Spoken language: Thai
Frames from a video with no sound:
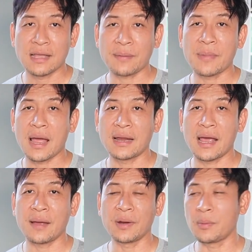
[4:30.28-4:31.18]
ทักมา
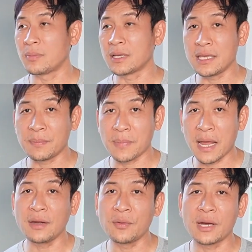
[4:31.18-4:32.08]
นะครับเดี๋ยวผมจะหยิบมา
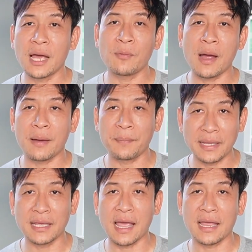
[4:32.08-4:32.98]
ให้ดูนะครับว่า
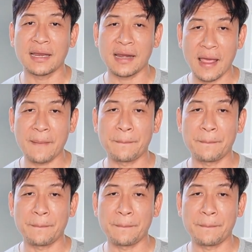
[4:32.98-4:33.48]
เป็นยังไงนะครับ